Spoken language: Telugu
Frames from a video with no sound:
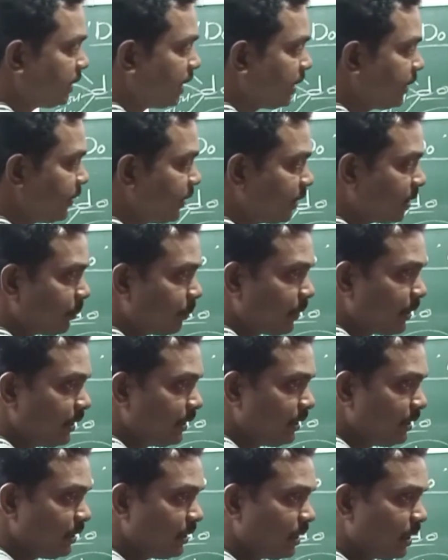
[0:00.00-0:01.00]
దాని యొక్క
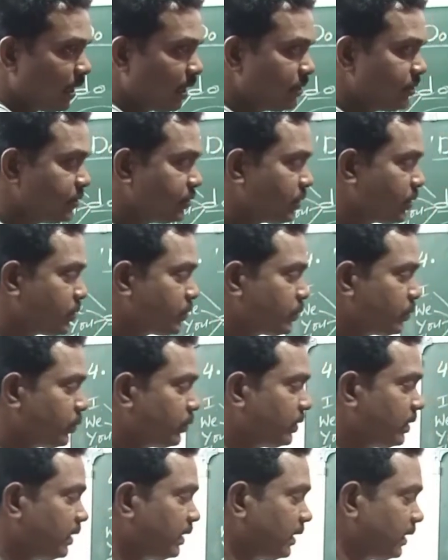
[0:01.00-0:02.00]
పని అది
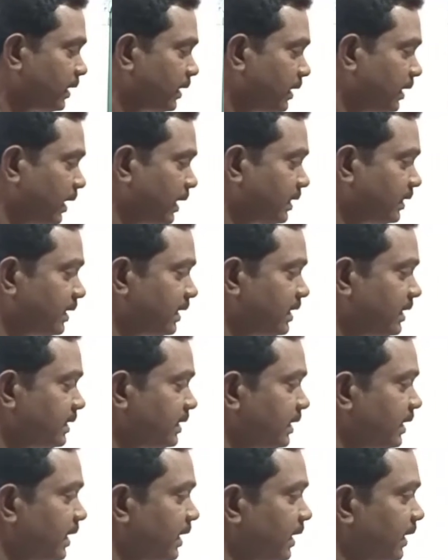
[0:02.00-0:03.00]
చేస్తుంది అని
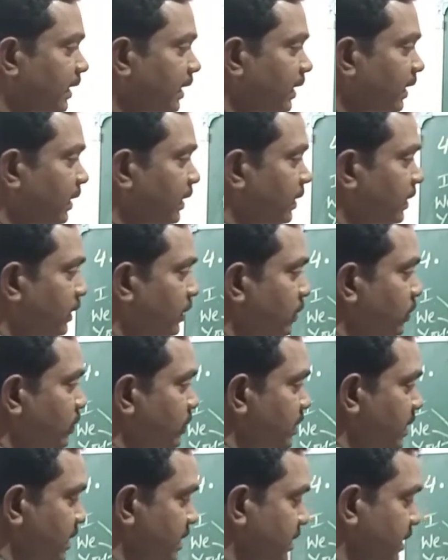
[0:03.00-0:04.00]
తెలియజేయడానికి
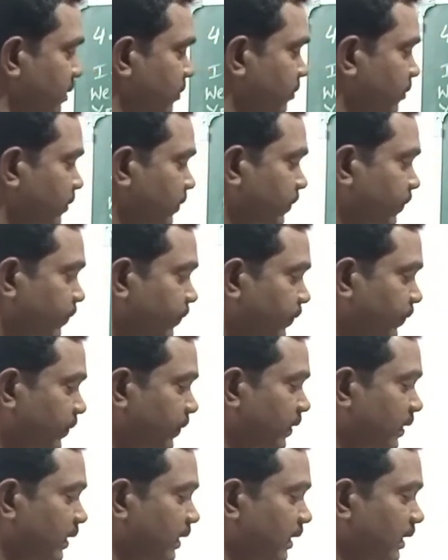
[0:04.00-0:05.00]
యూజ్ చేస్తాము
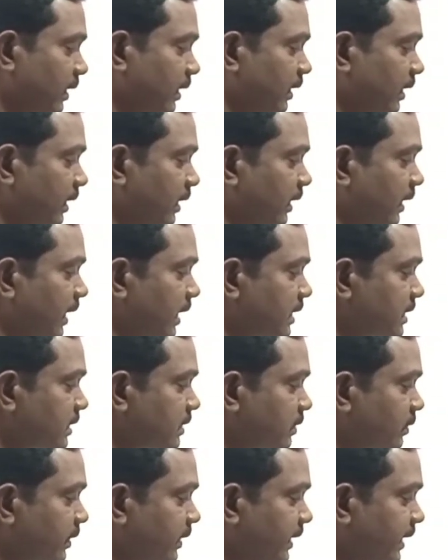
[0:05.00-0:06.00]

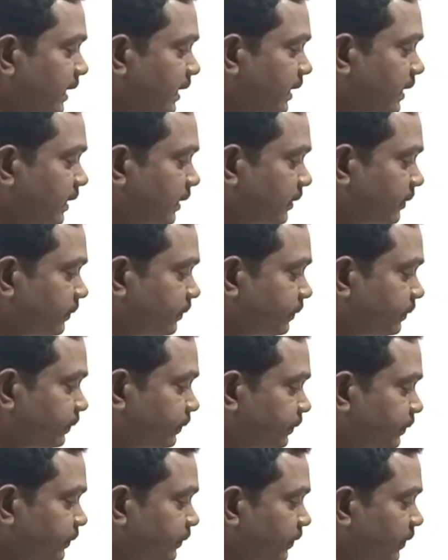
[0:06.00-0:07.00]
నెక్స్ట్ డిడ్
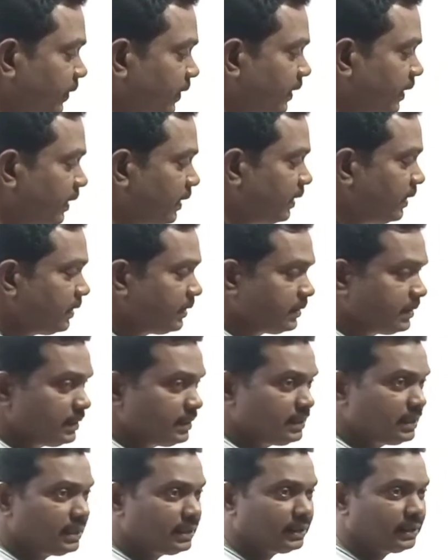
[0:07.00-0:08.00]

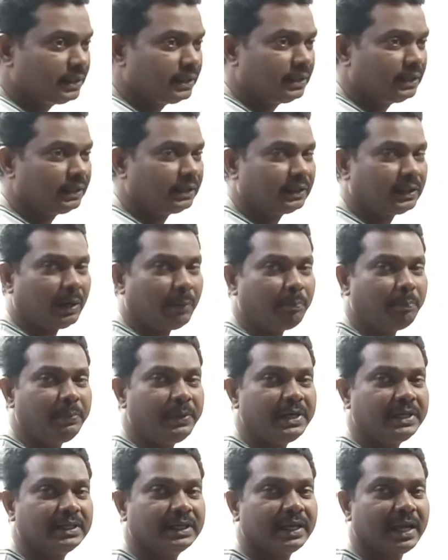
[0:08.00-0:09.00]
డిడ్ అంటే
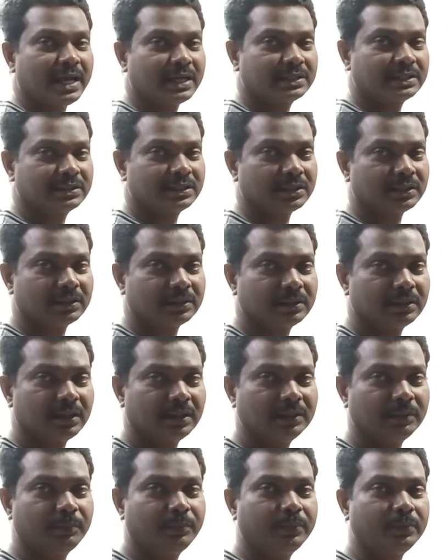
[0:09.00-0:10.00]
కంప్లీటెడ్ యాక్షన్
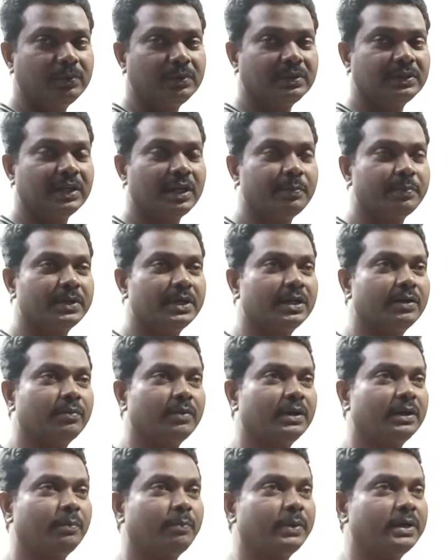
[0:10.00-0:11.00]
అంటే పూర్తి
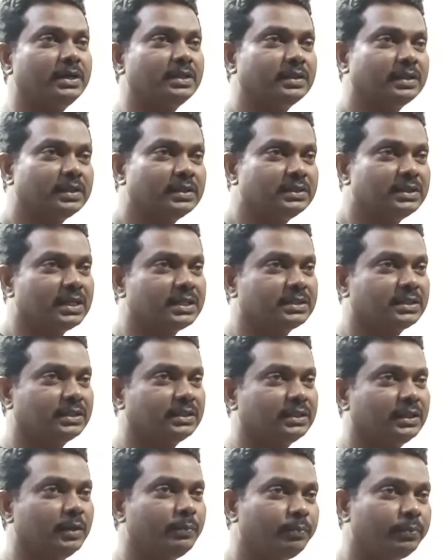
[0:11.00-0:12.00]
అయిపోయినటువంటి పనిని
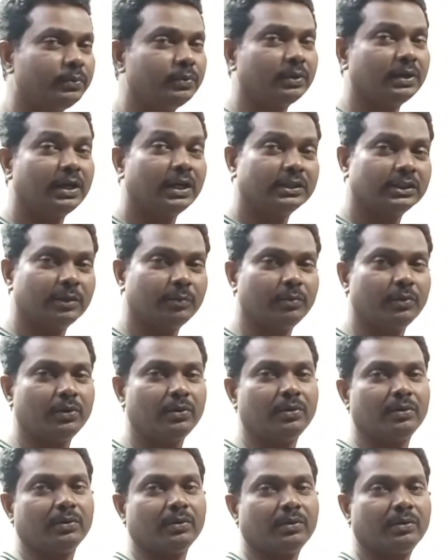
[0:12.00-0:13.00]
తెలియజేస్తుంది ఎప్పుడు
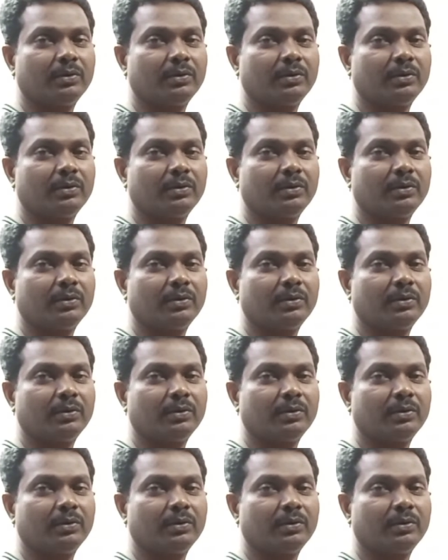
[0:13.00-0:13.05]
గతంలో